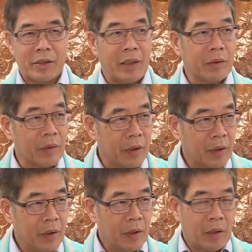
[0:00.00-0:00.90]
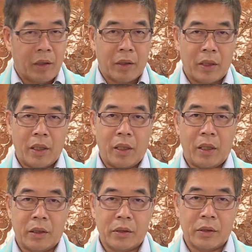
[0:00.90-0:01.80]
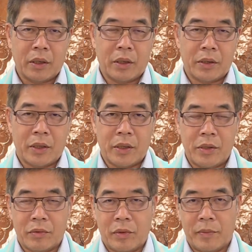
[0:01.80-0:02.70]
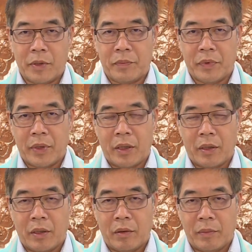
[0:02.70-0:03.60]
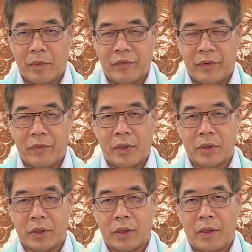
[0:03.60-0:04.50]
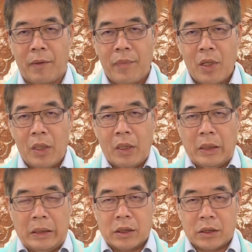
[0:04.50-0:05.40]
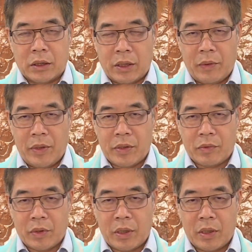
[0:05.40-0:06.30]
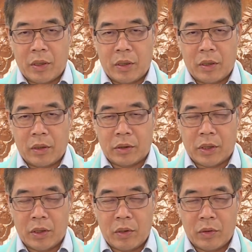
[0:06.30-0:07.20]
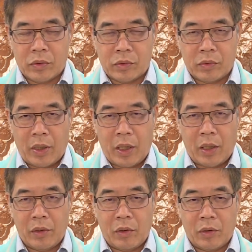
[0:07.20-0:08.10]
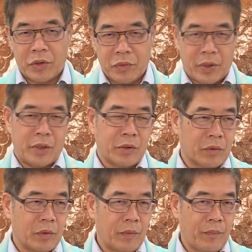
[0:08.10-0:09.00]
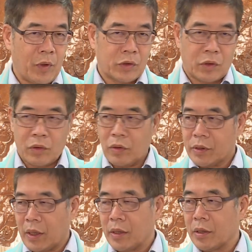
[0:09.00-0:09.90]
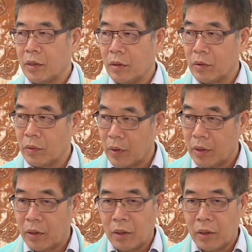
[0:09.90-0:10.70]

三队。哦，那那个学生组我们就不要了哈，我们分为这个社会组、跟轻工组，还有休闲组，哦，总共三十六队，